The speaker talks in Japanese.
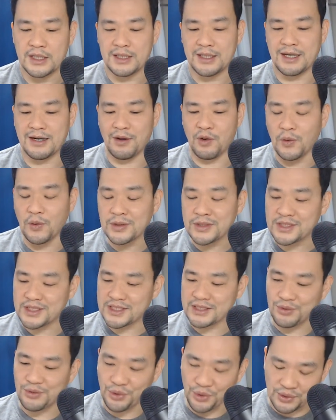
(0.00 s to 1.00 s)
だから本
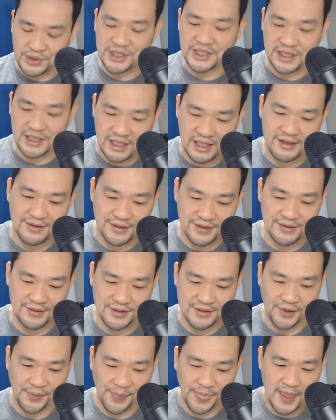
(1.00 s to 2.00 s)
震と余震があるって言うんで
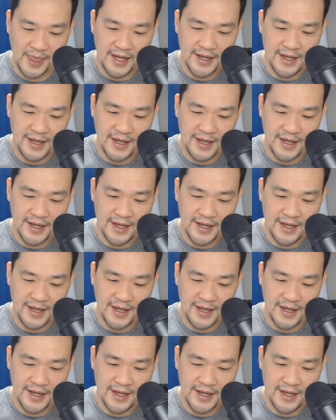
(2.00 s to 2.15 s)
すよ。